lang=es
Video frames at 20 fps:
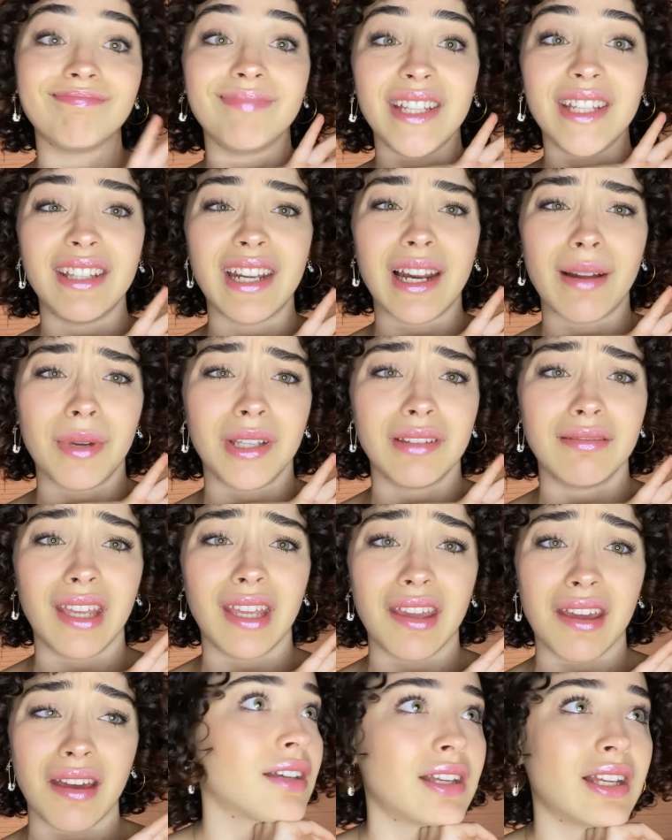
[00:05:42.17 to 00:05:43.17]

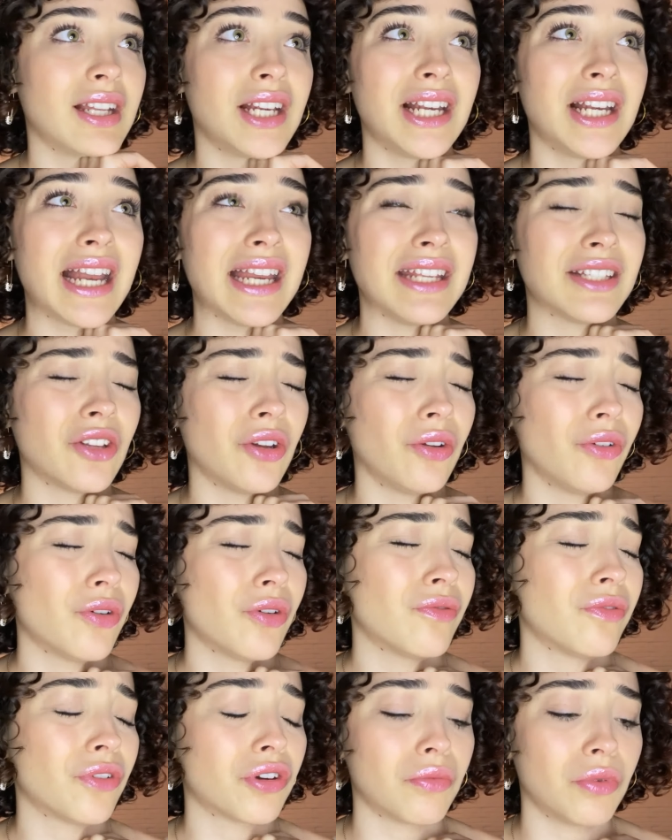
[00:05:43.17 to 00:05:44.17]
literalmente el alisado
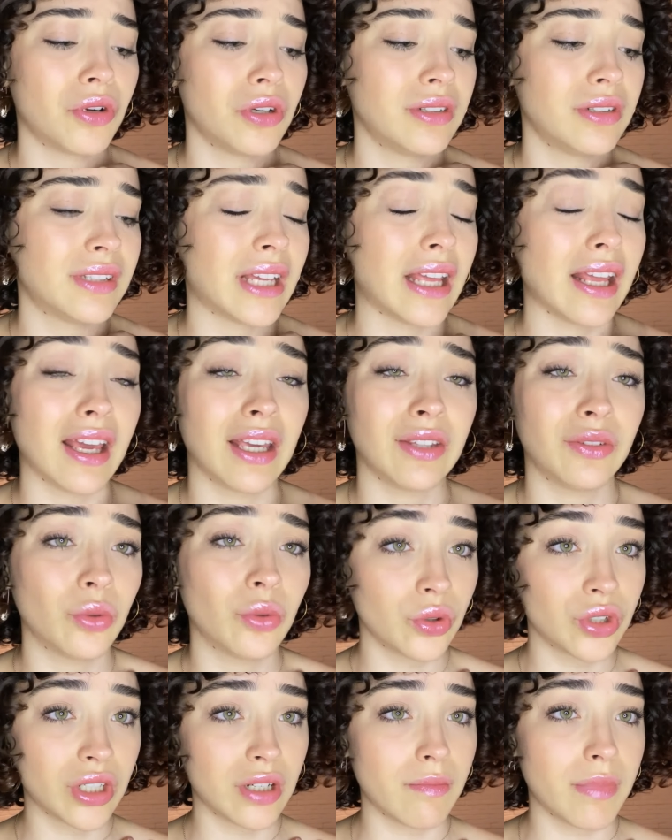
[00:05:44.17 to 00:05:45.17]
con formol te
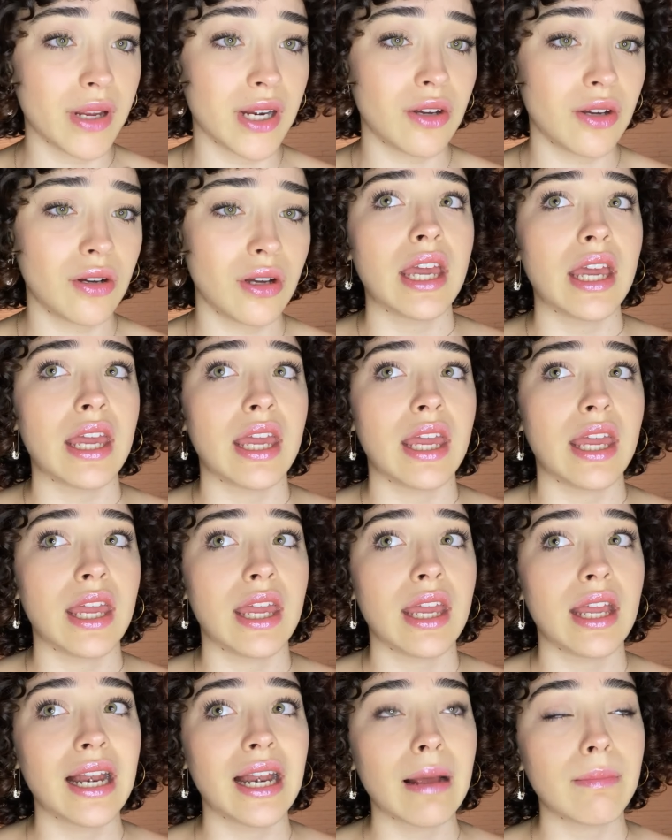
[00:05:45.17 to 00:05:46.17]
destruye el pelo.
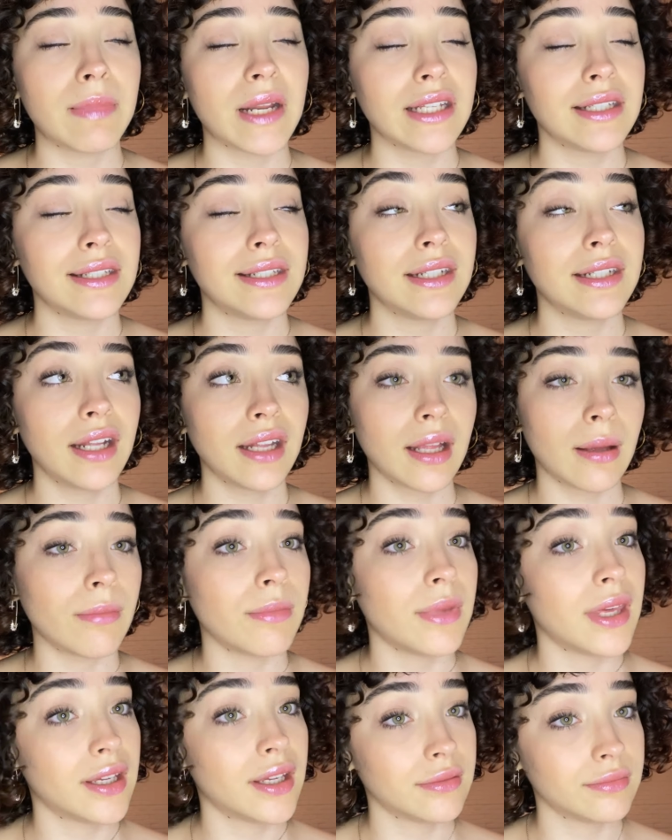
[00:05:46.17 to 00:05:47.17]
Eh, la planchita
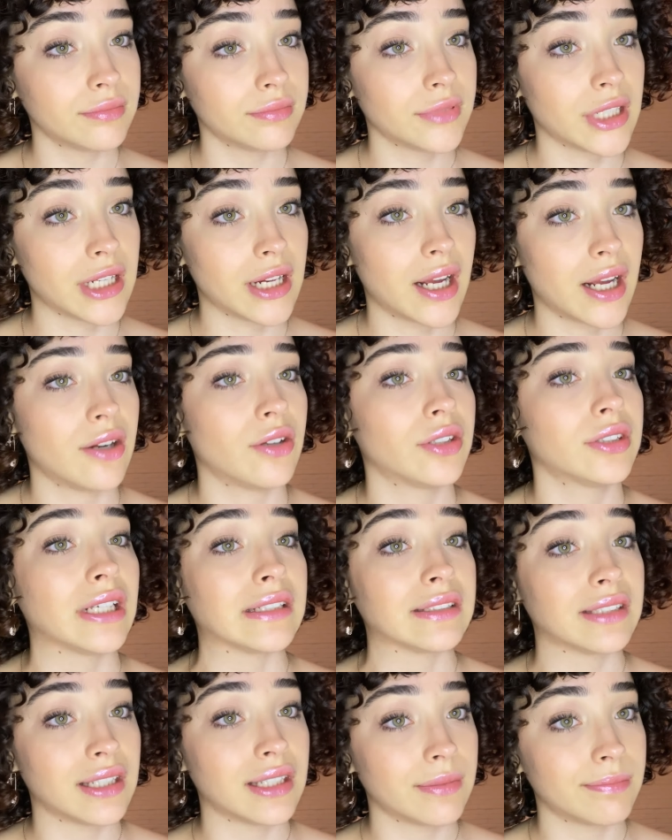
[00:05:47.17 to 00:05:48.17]
también, el calor te
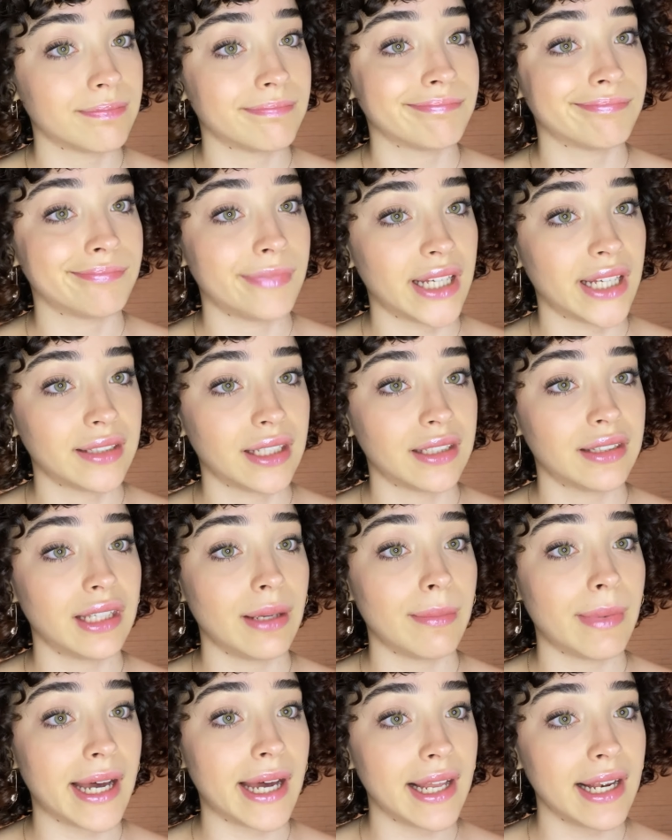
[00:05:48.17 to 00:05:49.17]
hace bastante
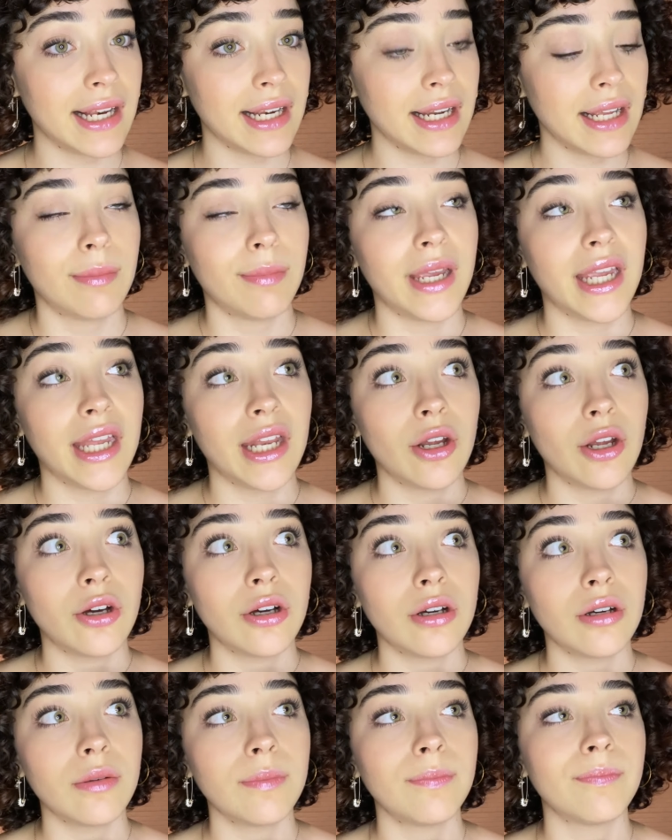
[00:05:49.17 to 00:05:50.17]
mal,
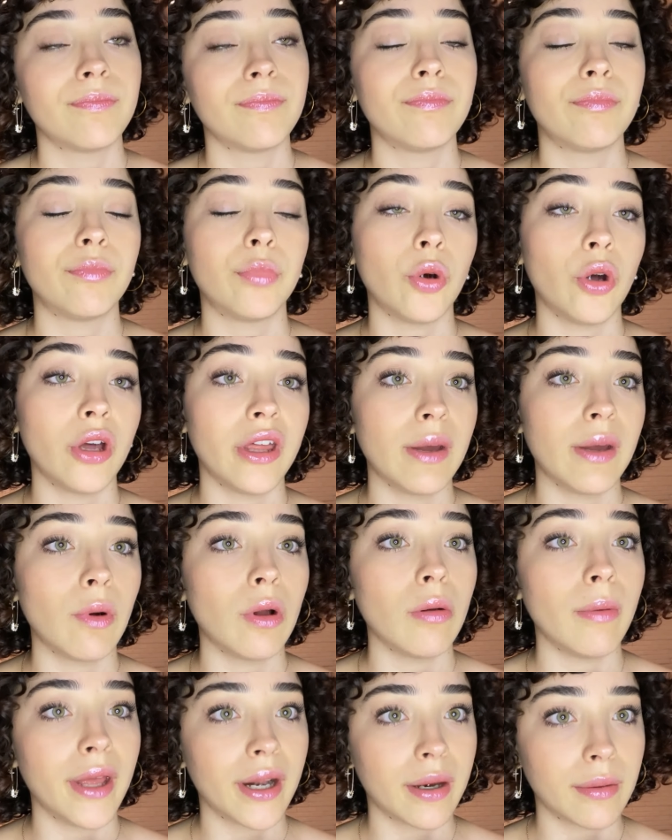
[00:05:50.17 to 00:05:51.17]
pero puede
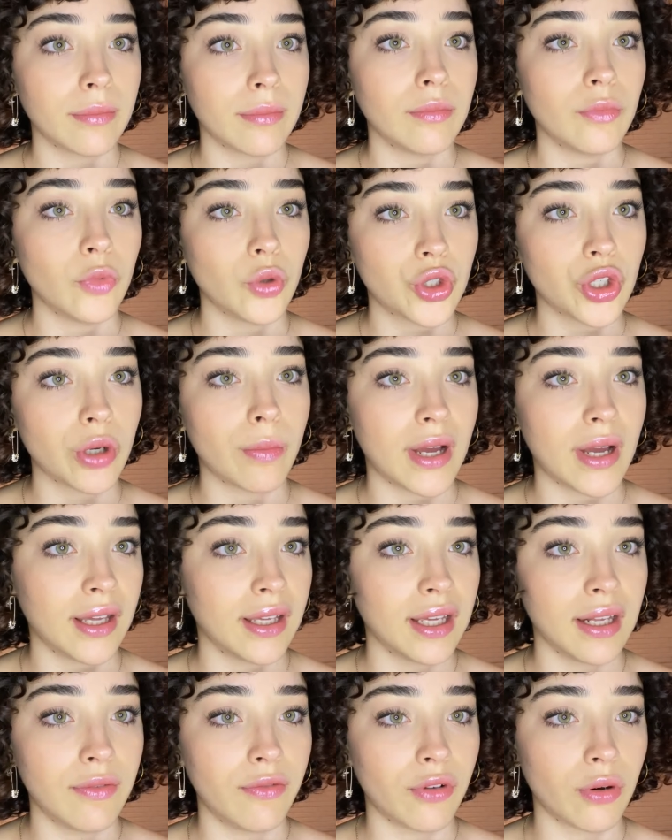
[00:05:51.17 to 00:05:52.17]
volver mucho más
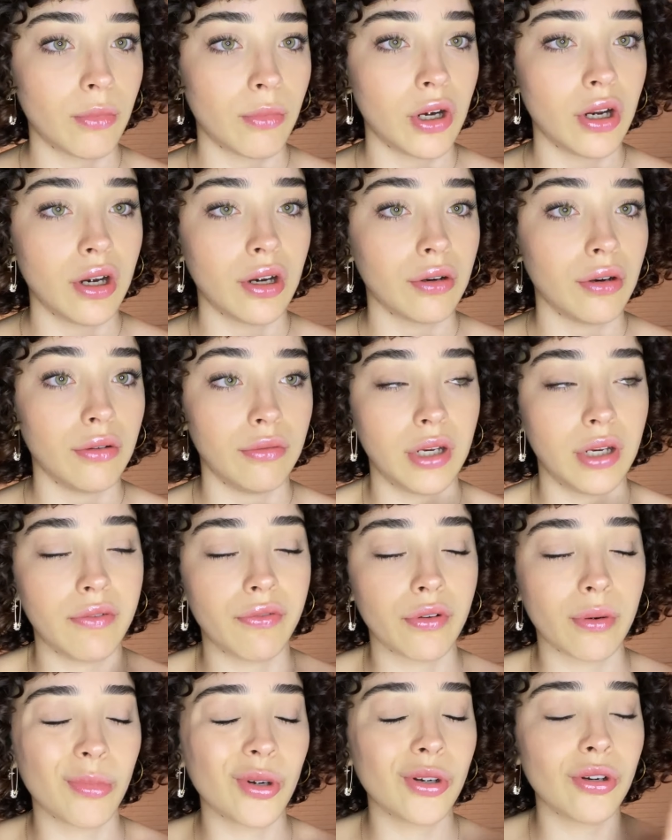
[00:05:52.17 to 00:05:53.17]
que el formol el
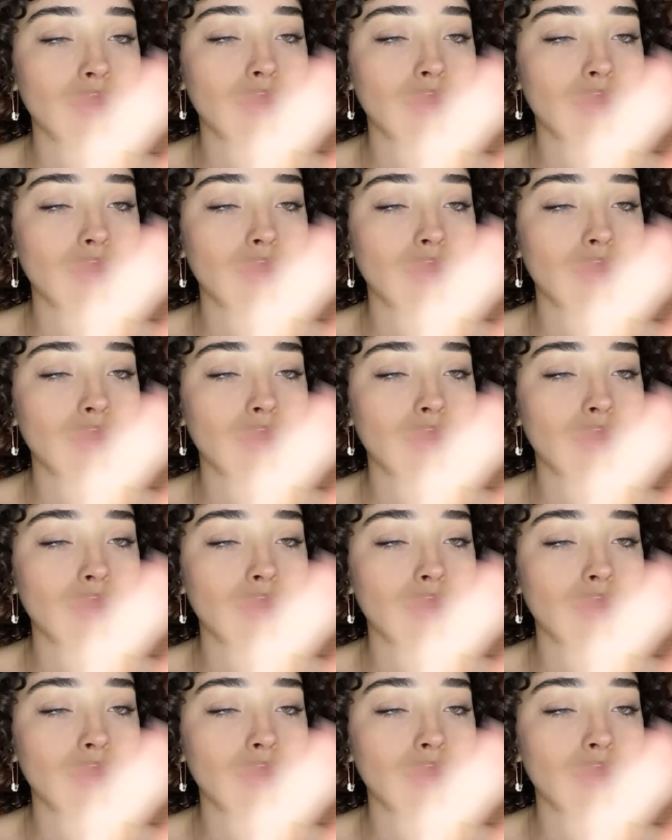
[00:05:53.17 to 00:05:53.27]
formal